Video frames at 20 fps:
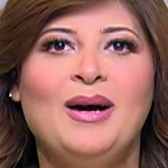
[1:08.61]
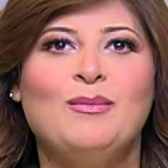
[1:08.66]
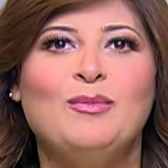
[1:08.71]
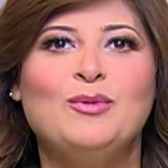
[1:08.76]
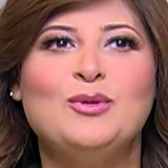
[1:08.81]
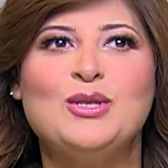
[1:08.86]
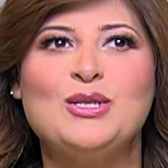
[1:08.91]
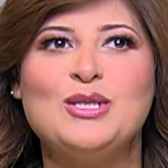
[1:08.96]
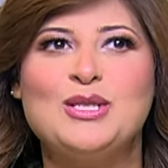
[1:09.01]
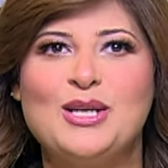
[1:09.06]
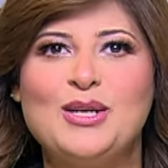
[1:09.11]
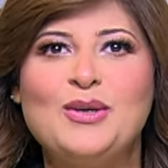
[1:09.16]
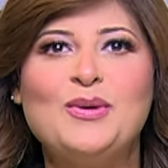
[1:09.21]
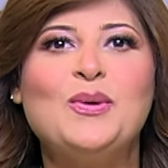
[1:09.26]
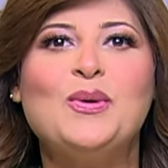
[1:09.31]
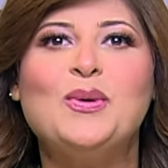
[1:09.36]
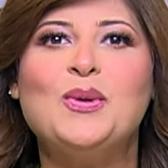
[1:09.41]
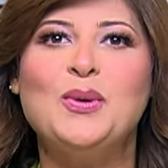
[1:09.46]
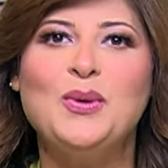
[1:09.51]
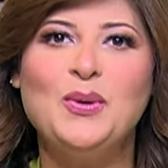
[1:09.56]

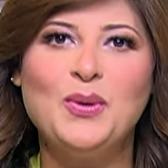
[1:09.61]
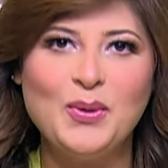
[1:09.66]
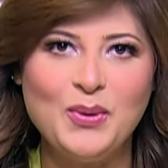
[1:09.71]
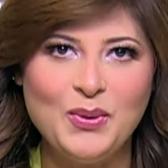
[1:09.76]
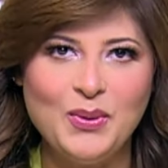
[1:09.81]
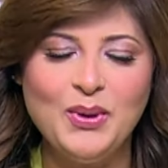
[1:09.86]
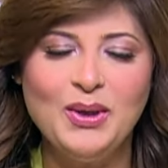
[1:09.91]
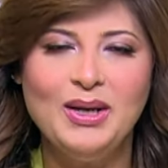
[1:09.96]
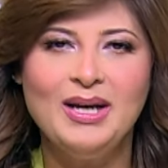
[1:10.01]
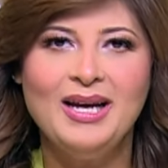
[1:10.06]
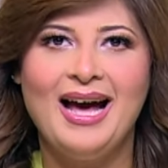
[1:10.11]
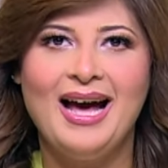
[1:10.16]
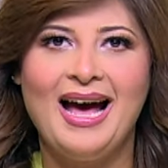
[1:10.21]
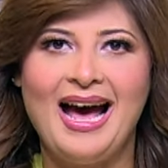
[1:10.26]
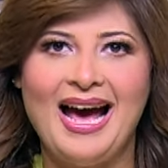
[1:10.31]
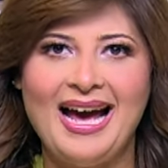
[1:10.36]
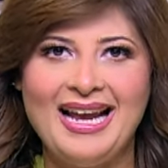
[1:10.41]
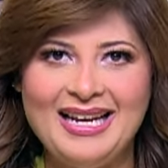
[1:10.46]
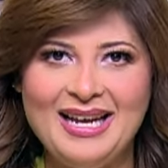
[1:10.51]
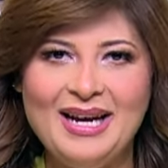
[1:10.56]
منتظرينكم كلكم
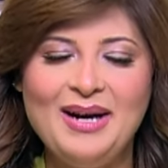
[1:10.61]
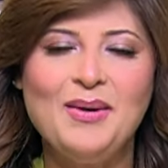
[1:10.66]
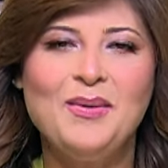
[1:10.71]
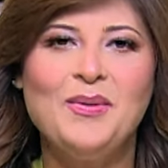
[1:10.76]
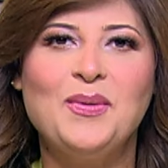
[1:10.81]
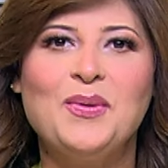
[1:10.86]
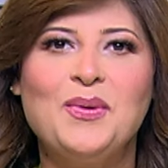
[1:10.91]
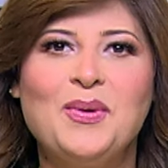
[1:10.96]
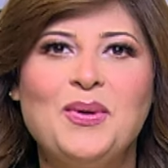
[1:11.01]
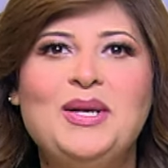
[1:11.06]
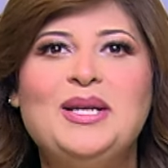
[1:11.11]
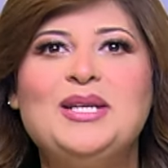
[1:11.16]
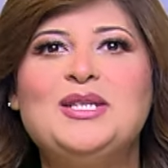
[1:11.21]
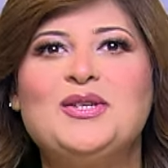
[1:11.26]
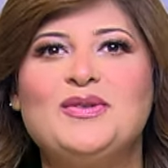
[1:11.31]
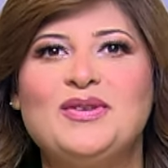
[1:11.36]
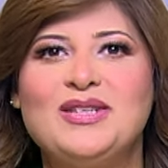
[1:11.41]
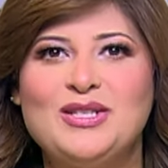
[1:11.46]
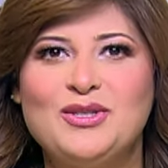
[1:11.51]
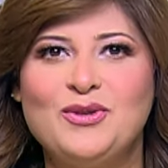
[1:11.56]
انا وكل
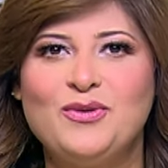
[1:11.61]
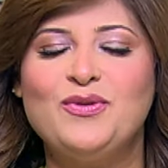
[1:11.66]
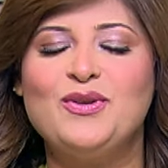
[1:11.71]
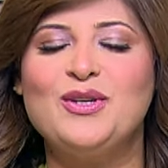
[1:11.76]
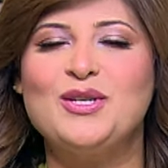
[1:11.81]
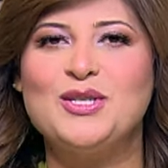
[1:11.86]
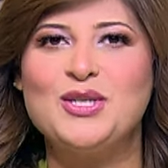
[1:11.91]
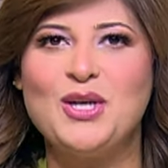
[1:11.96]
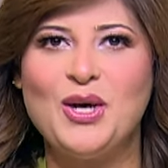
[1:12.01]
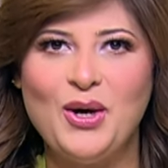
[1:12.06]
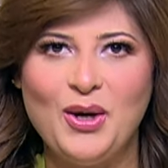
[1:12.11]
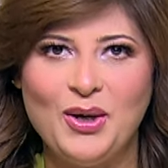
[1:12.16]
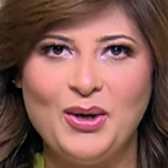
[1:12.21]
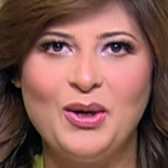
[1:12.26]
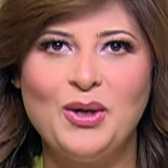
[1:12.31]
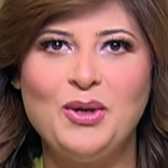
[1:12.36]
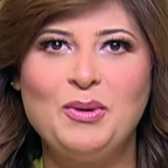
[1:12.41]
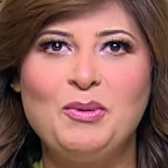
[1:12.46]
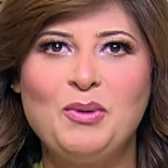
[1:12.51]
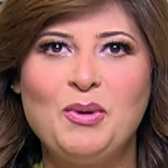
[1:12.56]
شيفات سفره ان شاء
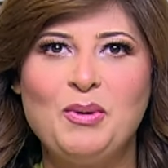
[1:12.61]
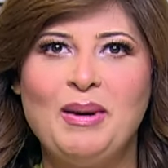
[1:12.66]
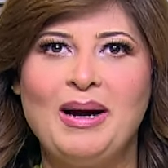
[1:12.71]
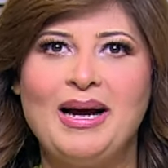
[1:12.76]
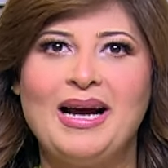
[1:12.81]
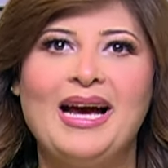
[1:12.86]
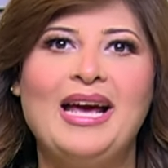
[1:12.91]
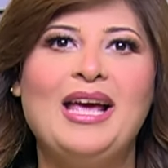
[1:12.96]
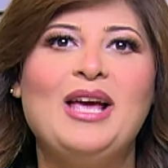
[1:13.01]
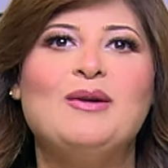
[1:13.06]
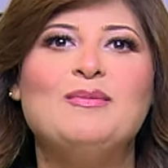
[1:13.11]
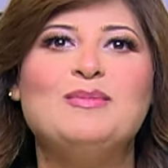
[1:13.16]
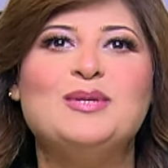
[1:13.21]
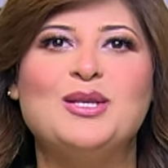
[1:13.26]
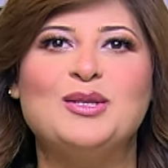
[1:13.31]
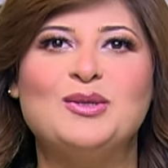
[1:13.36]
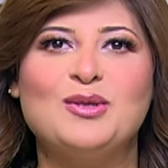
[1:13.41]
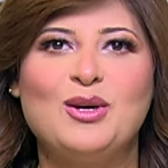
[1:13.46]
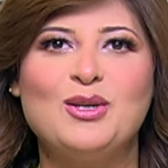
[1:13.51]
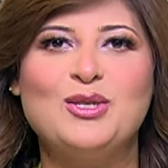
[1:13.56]
الله يوم جمعه جاي يوم
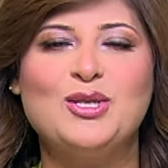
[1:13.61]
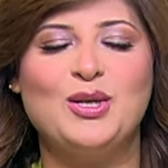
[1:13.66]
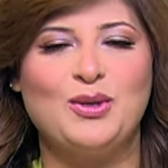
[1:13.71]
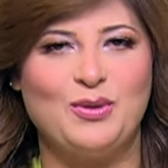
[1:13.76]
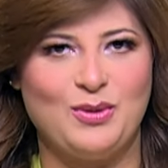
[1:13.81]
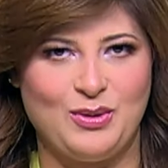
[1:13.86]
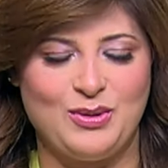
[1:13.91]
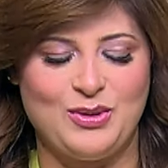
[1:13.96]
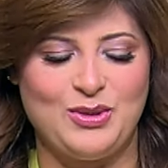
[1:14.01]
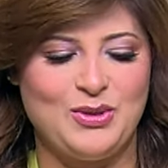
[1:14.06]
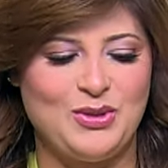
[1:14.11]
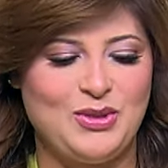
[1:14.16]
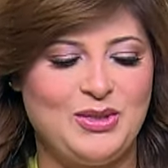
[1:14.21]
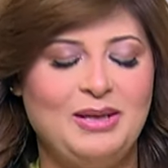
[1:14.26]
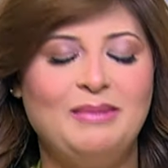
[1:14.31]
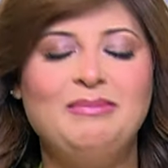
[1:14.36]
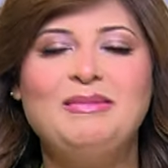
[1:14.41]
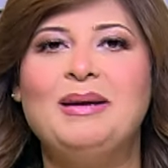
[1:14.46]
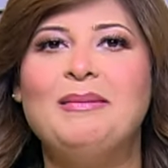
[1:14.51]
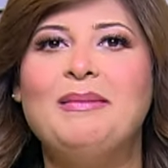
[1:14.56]
16 اغسطس
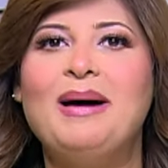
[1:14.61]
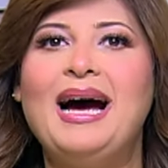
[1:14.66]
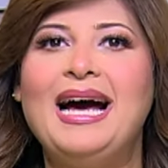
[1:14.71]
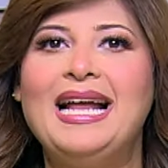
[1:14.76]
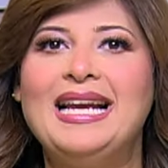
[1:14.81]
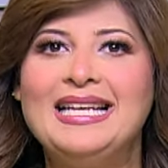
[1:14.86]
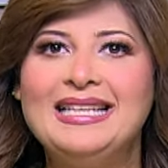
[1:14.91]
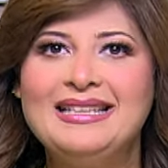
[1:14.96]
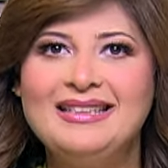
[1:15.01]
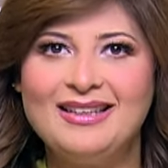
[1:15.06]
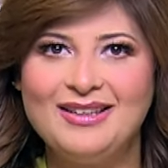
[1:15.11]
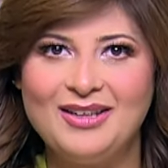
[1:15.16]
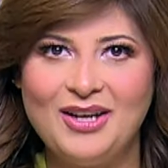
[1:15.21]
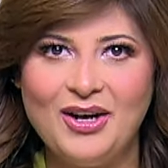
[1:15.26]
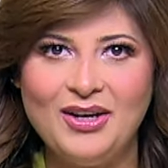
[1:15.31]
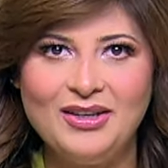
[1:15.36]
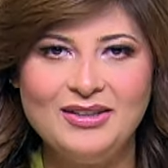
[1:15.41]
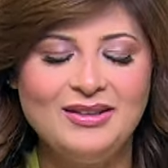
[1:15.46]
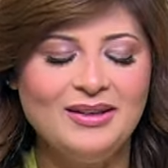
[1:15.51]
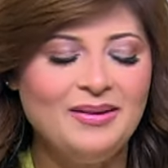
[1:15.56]
نبدا بقى حلقتنا
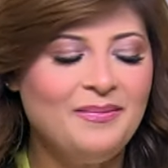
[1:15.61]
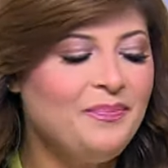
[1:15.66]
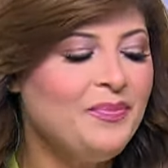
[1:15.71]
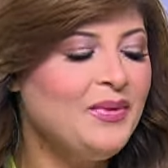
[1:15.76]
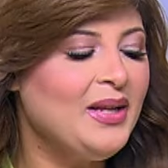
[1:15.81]
النهارده